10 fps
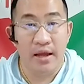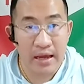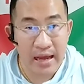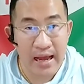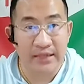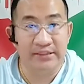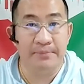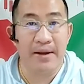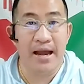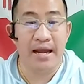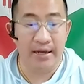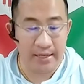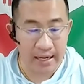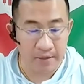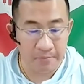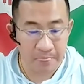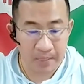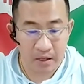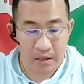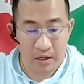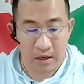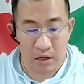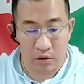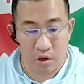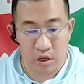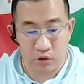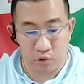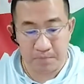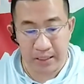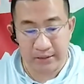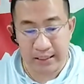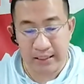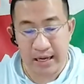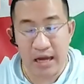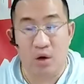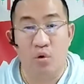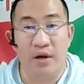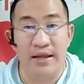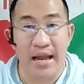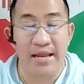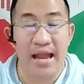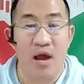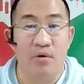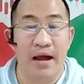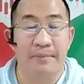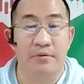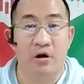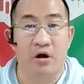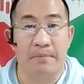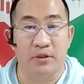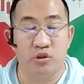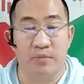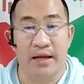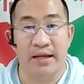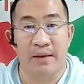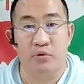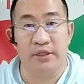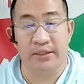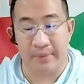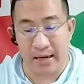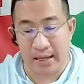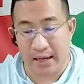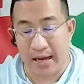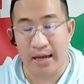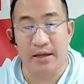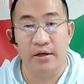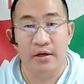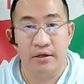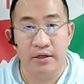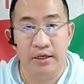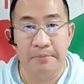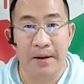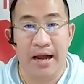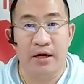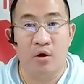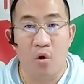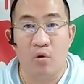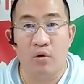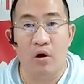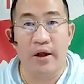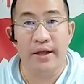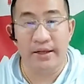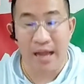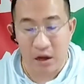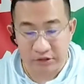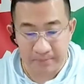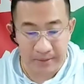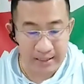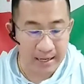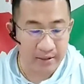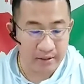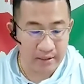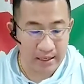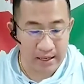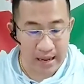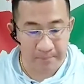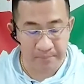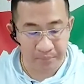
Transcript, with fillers: 1,755 เหรียญ แล้วก็จุดเปลี่ยนเทนขาลงระยะยาวครับก็ปัจจุบันครับอยู่ที่ตำแหน่งราคา 1,690 เหรียญนนะครับ